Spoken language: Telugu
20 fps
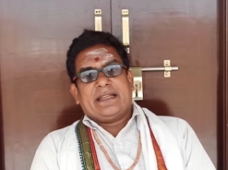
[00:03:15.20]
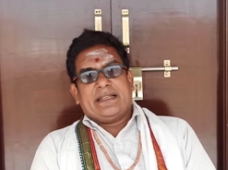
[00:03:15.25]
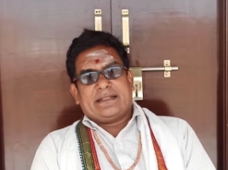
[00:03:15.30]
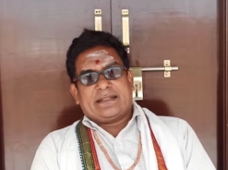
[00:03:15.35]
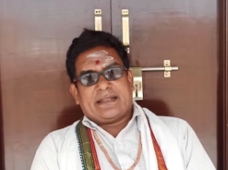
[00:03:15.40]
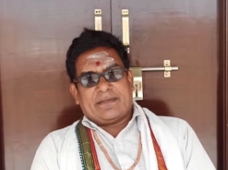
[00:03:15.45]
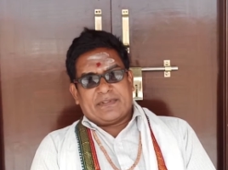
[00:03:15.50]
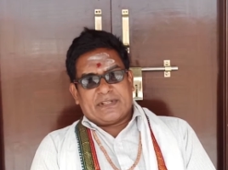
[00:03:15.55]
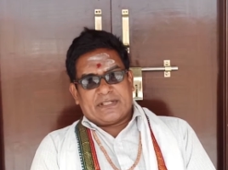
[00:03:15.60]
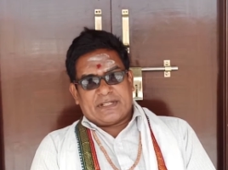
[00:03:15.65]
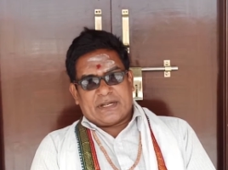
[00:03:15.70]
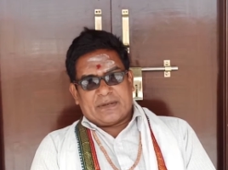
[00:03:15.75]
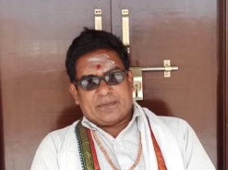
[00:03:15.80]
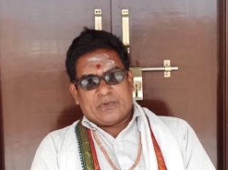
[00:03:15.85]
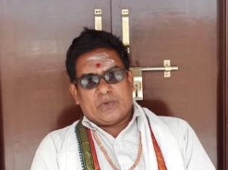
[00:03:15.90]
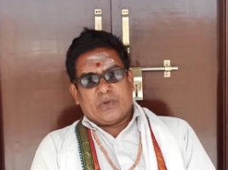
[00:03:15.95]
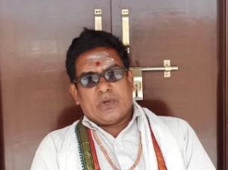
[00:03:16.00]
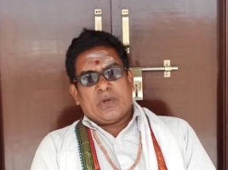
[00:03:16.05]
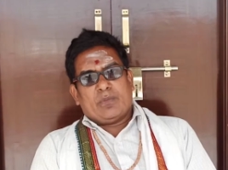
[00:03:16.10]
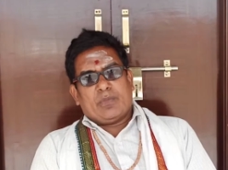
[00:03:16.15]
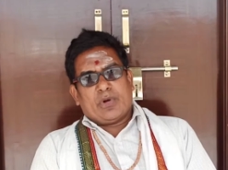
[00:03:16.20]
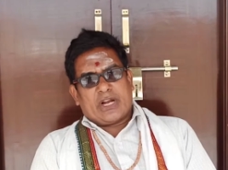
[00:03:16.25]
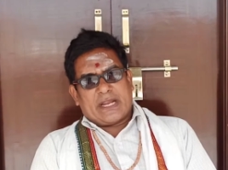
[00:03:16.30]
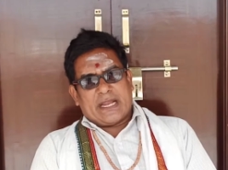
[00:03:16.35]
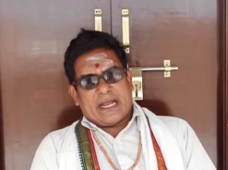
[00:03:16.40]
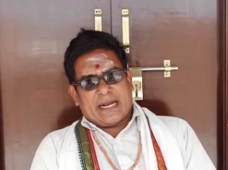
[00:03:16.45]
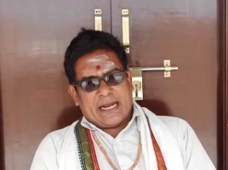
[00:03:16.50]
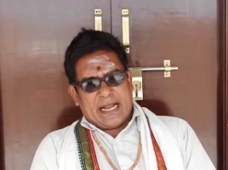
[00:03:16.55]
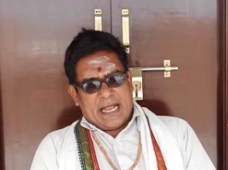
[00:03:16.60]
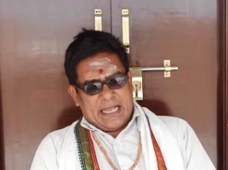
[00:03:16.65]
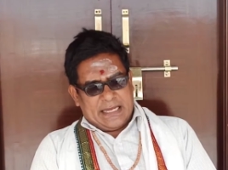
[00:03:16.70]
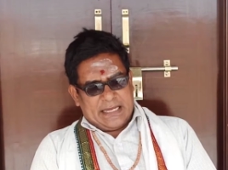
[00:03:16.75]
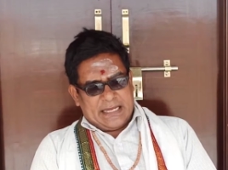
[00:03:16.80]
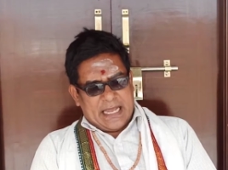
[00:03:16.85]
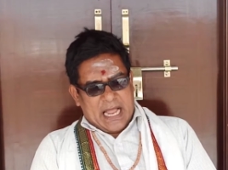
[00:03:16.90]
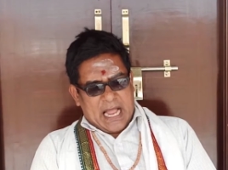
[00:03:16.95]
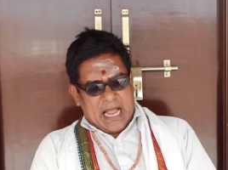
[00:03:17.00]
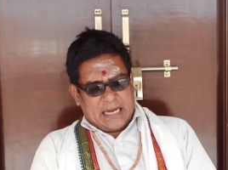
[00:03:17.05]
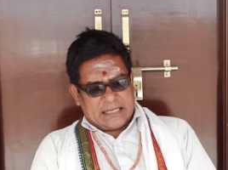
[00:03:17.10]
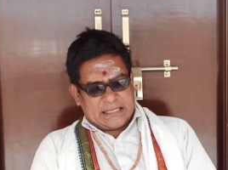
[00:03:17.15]
ఈ సంవత్సరము ముఖ్యంగా ఈ
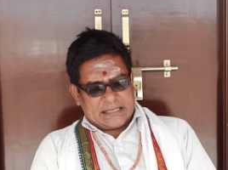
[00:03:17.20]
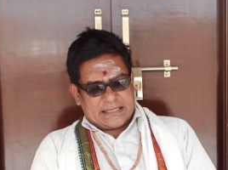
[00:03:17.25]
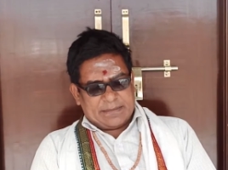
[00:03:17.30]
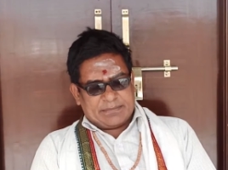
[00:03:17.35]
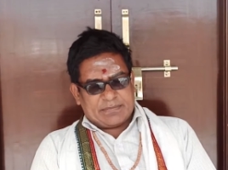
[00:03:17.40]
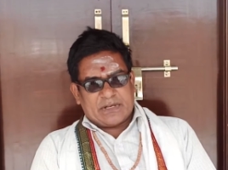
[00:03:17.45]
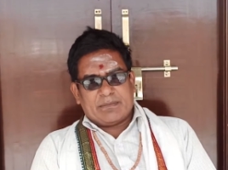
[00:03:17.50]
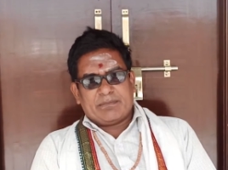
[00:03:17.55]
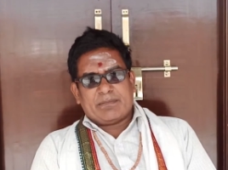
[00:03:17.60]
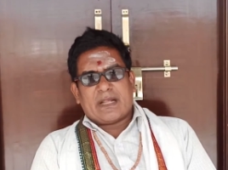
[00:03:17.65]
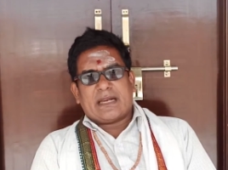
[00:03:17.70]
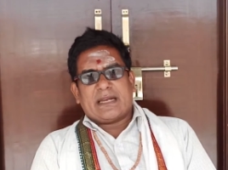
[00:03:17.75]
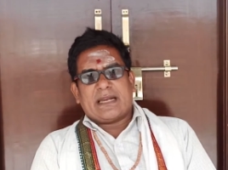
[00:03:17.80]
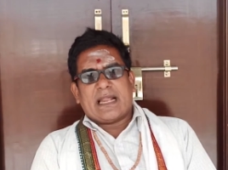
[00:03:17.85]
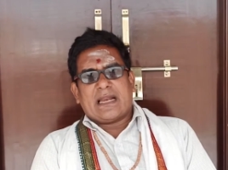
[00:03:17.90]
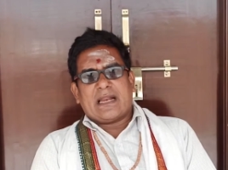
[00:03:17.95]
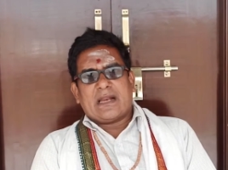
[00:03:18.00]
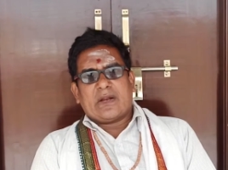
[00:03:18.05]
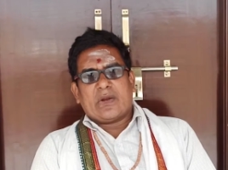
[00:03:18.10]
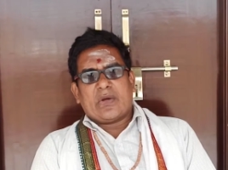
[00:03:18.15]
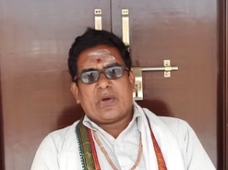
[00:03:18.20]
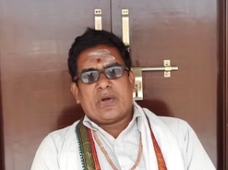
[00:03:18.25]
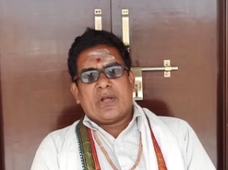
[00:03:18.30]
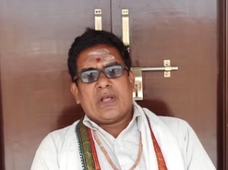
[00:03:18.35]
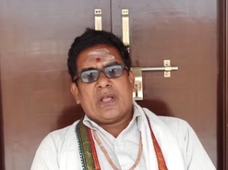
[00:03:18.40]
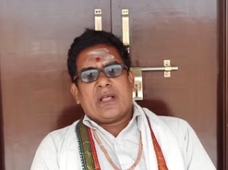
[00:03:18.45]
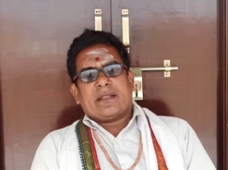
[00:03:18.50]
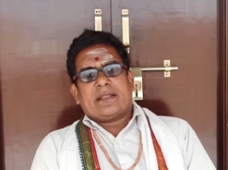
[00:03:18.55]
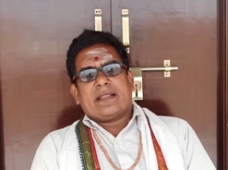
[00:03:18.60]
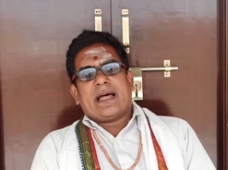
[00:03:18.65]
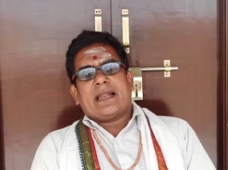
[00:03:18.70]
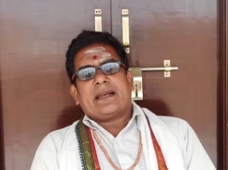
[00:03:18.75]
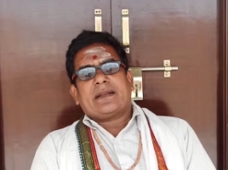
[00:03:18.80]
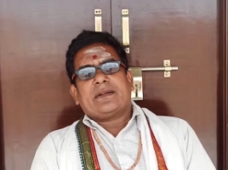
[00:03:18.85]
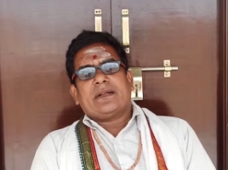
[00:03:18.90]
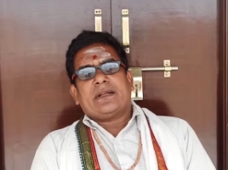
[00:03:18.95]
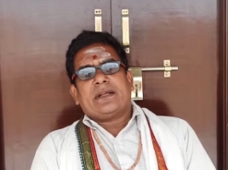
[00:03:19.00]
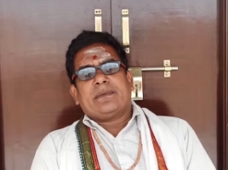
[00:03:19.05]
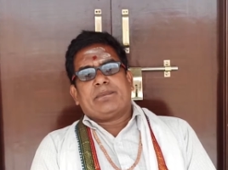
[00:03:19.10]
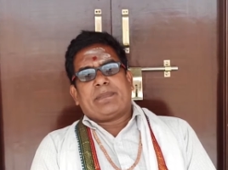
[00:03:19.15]
ఆగస్టు సెప్టెంబర్ నెలల్లో
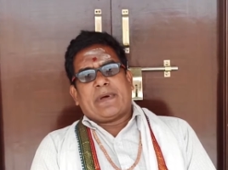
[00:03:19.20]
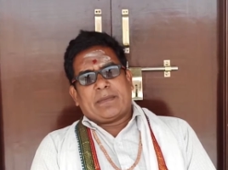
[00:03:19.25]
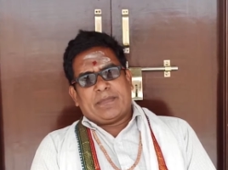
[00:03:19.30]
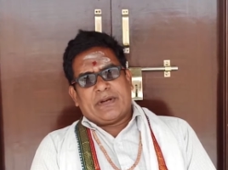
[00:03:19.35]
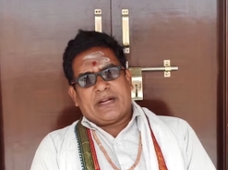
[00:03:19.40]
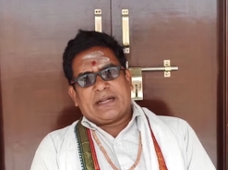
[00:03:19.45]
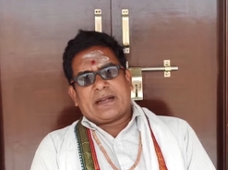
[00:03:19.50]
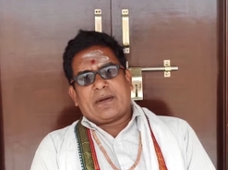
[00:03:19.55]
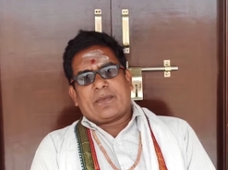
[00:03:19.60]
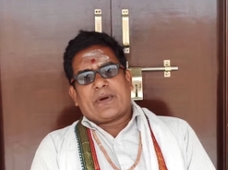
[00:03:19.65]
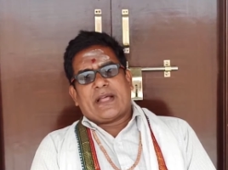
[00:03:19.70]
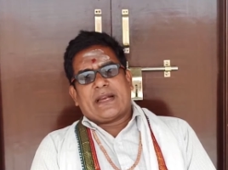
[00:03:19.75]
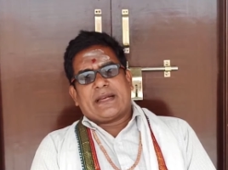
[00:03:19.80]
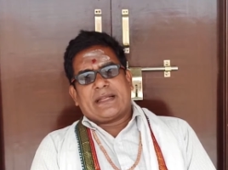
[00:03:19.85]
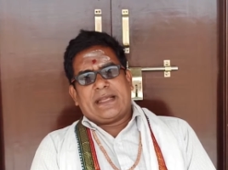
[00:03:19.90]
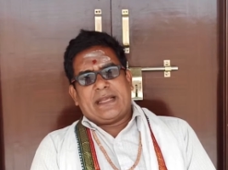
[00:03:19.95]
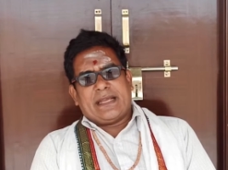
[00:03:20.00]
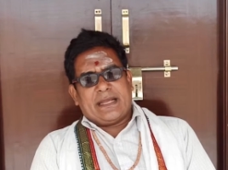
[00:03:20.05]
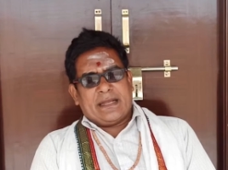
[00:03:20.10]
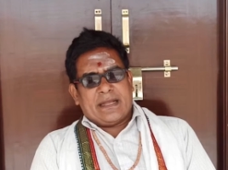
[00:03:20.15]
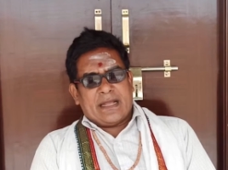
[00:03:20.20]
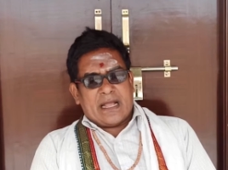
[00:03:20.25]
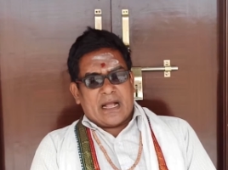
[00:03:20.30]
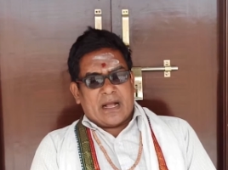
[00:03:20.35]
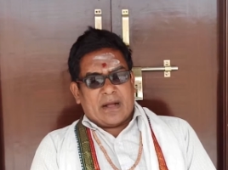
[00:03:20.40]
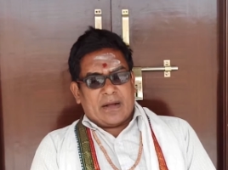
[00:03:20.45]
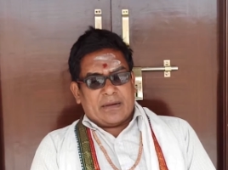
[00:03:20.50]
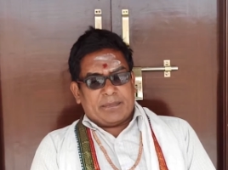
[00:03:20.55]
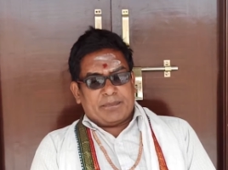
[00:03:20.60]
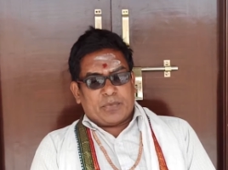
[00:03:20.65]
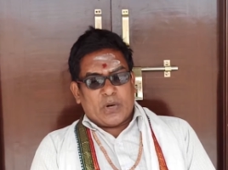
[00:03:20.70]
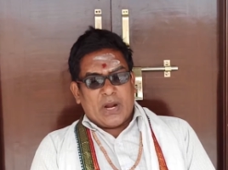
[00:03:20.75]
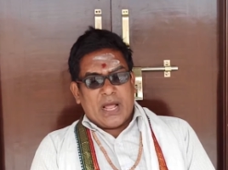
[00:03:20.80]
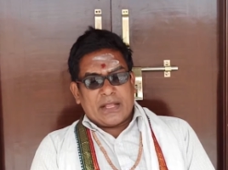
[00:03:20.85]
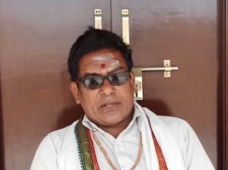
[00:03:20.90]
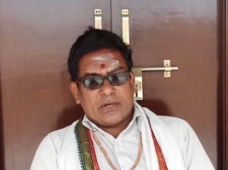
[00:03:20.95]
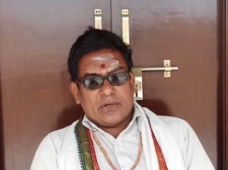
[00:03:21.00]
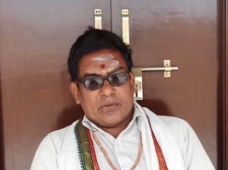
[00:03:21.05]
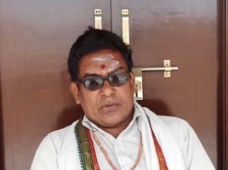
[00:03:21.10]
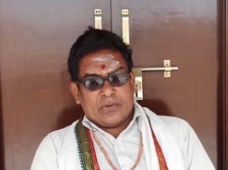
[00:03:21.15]
దానికి పర్మనెంట్ అవ్వడానికి ఆ
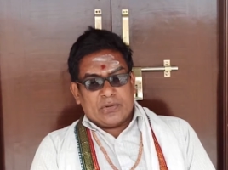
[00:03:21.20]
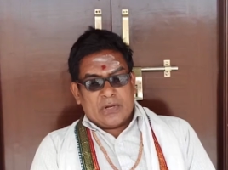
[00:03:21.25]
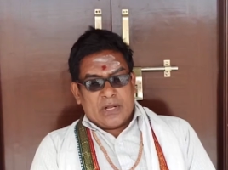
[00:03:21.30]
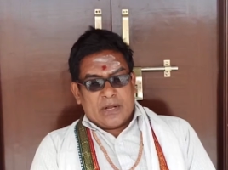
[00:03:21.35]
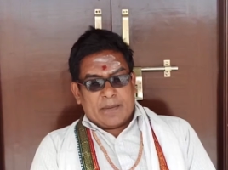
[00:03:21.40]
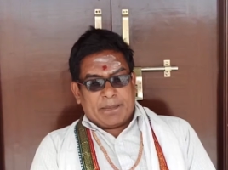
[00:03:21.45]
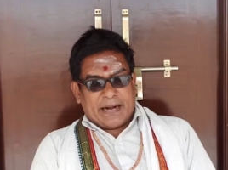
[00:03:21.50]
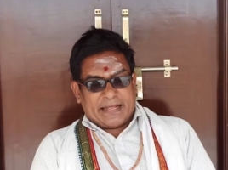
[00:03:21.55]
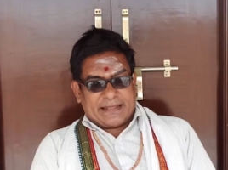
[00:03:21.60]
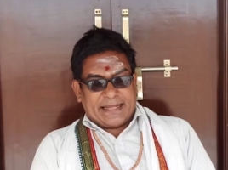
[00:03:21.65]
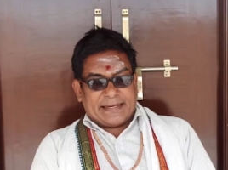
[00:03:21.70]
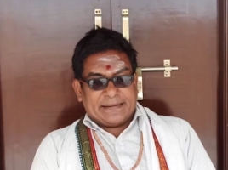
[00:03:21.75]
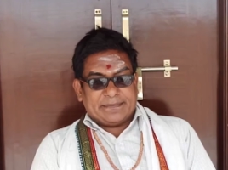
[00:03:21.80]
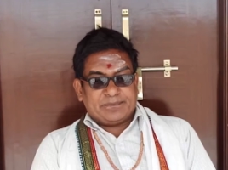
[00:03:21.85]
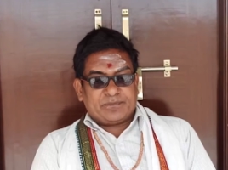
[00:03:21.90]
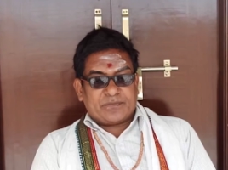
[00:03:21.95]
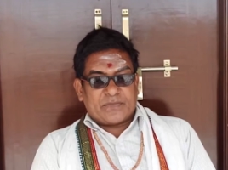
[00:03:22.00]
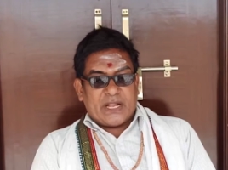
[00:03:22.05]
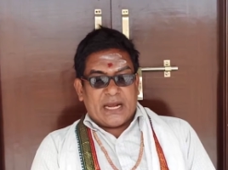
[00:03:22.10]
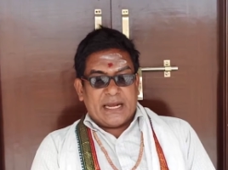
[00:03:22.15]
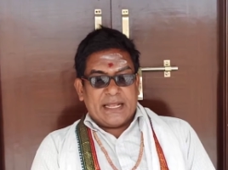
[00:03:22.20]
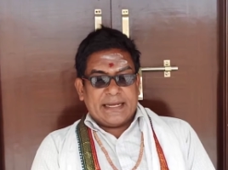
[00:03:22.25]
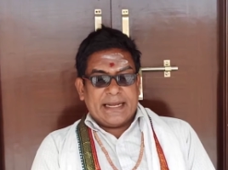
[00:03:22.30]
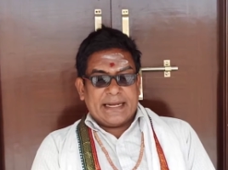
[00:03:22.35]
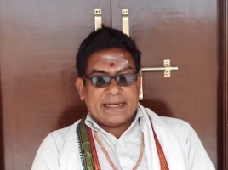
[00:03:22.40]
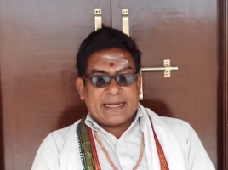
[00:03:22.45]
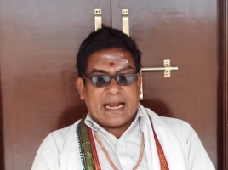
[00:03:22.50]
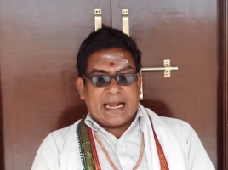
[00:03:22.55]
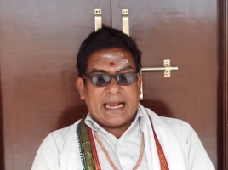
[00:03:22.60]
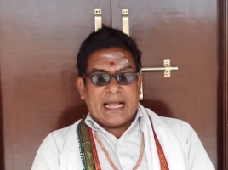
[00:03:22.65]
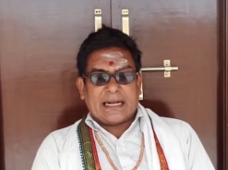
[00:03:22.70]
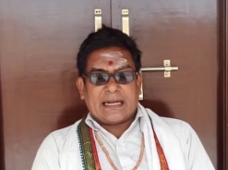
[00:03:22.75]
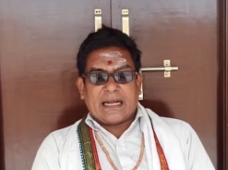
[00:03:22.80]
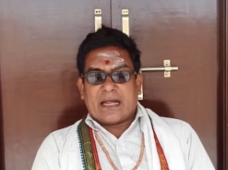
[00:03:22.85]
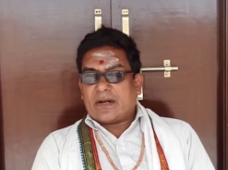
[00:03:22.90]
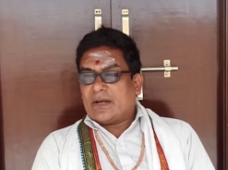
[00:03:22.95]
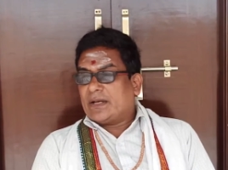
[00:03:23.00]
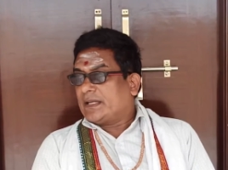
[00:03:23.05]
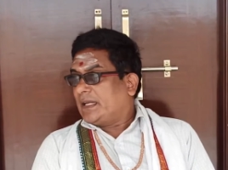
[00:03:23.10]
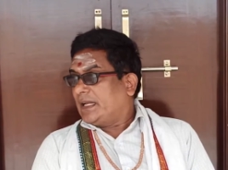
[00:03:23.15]
పునాదులు పడతాయి అలాగే
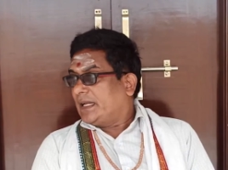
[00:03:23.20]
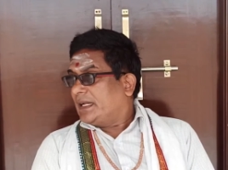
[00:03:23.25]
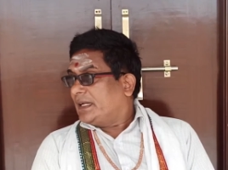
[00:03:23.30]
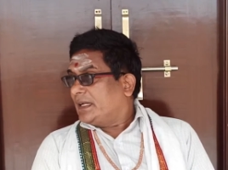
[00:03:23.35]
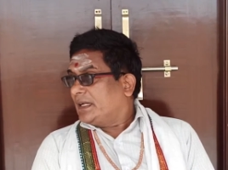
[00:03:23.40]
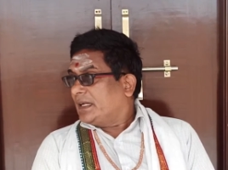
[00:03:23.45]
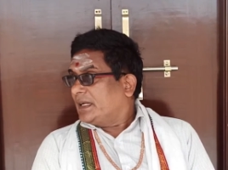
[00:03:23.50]
కళాకారులకి